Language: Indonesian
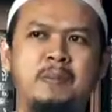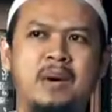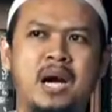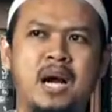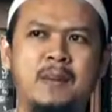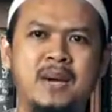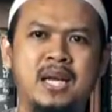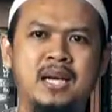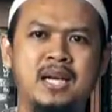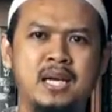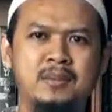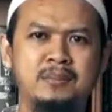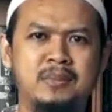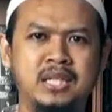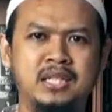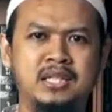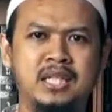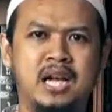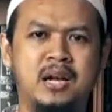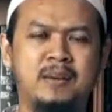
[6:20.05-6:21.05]
mengamalkan
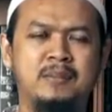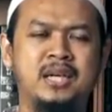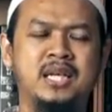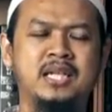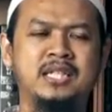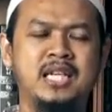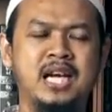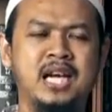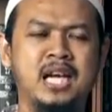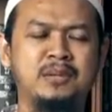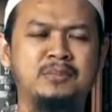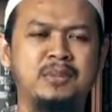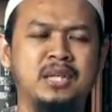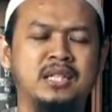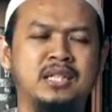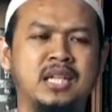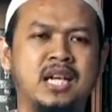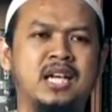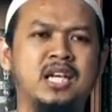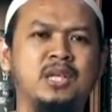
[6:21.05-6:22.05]
perintah, mengerjakan
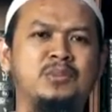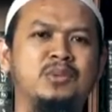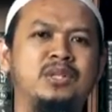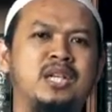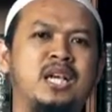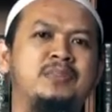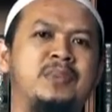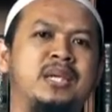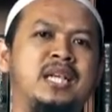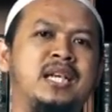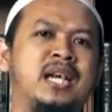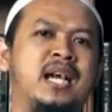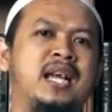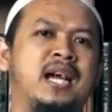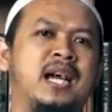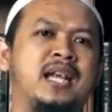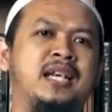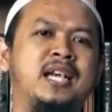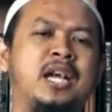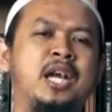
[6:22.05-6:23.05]
perintah, kemudian
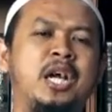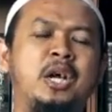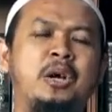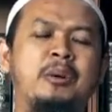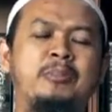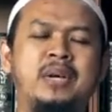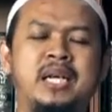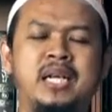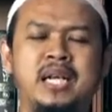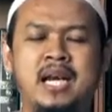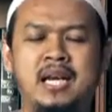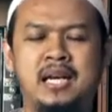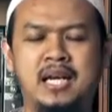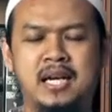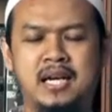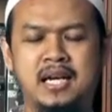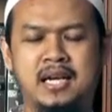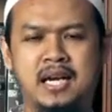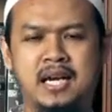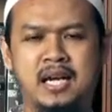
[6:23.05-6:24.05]
meninggalkan meningkatkan
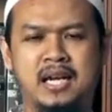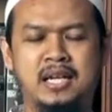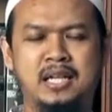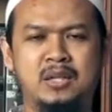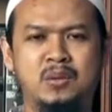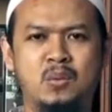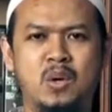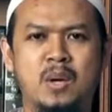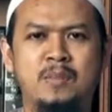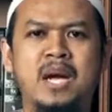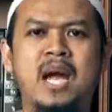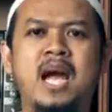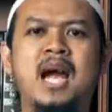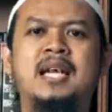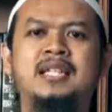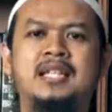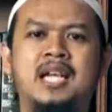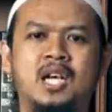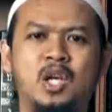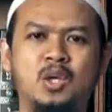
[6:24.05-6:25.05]
larangan. Wa ma
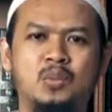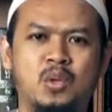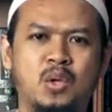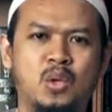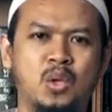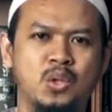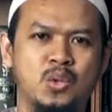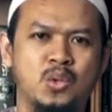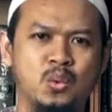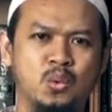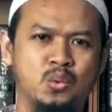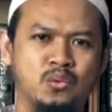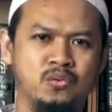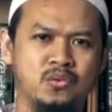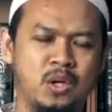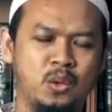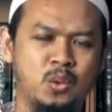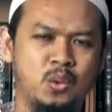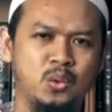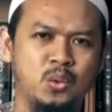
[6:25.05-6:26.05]
atakumur rasulu
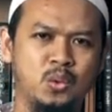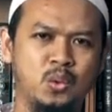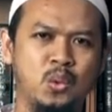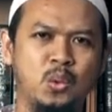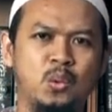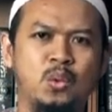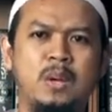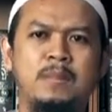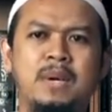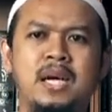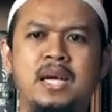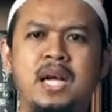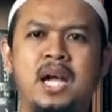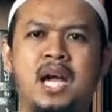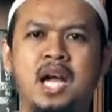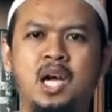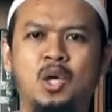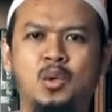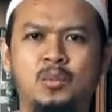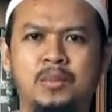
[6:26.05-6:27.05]
fahuhu wa ma
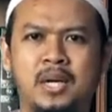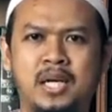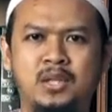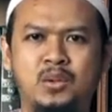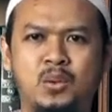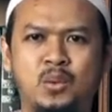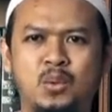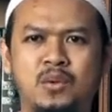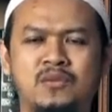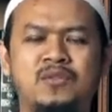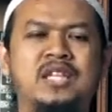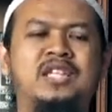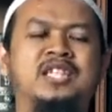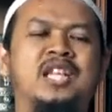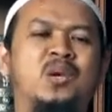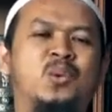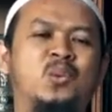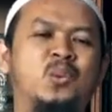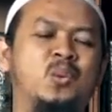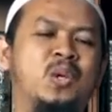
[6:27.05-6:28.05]
anhu
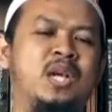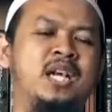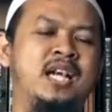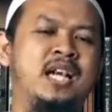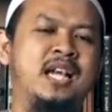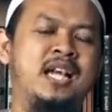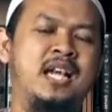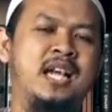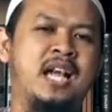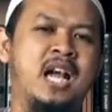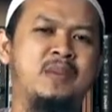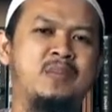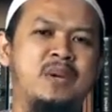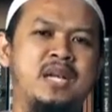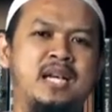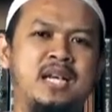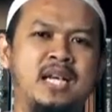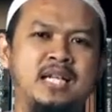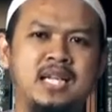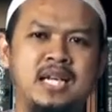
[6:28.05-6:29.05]
fantahu apa yang
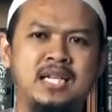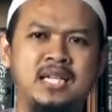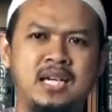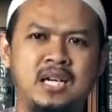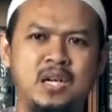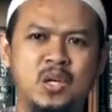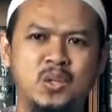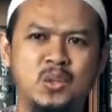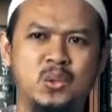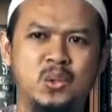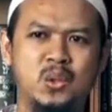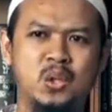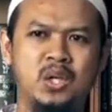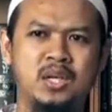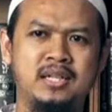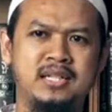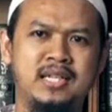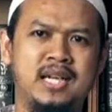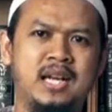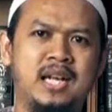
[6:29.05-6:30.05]
datang dari
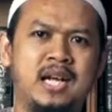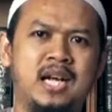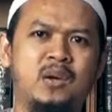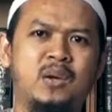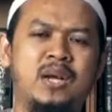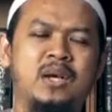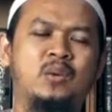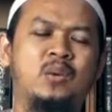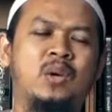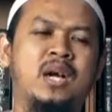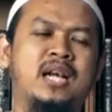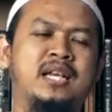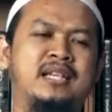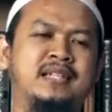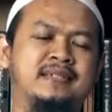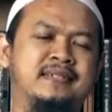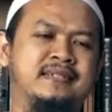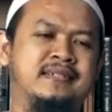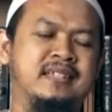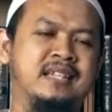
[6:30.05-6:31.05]
Rasul hendaklah kau lakukan.
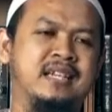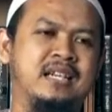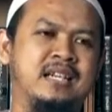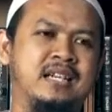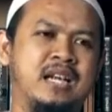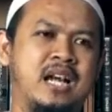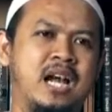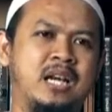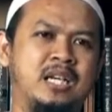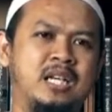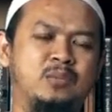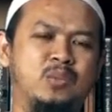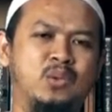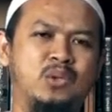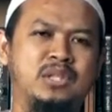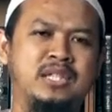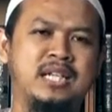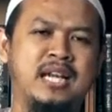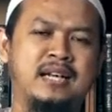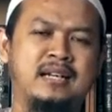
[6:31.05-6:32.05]
Ya.
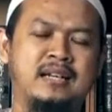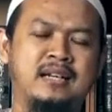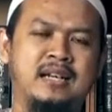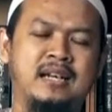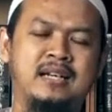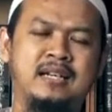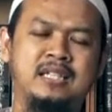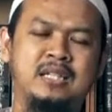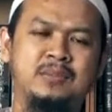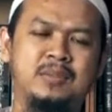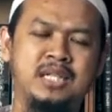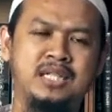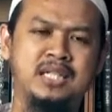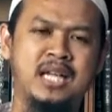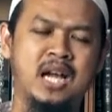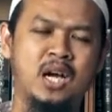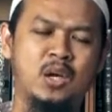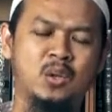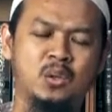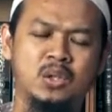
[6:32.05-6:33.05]
Adapun yang
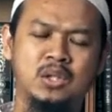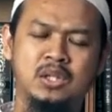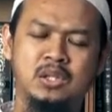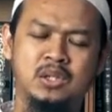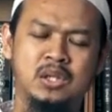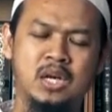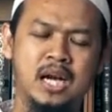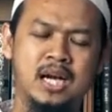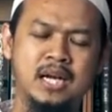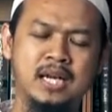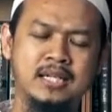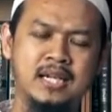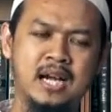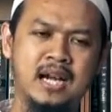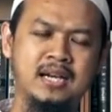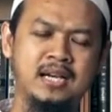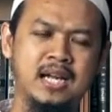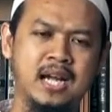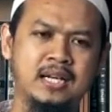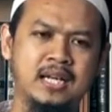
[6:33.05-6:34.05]
diperintah uh, yang
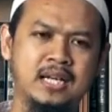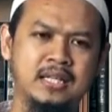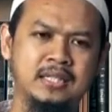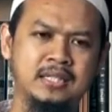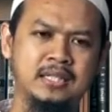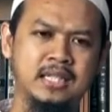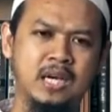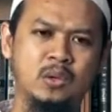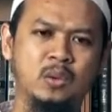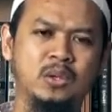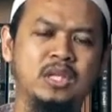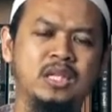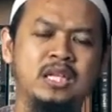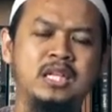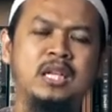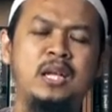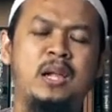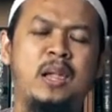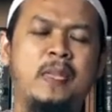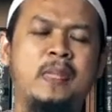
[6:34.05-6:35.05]
hendaklah dijauhi,
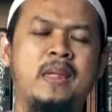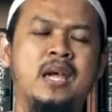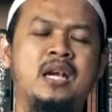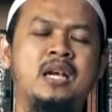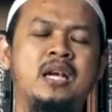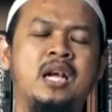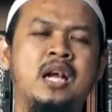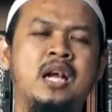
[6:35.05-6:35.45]
ya,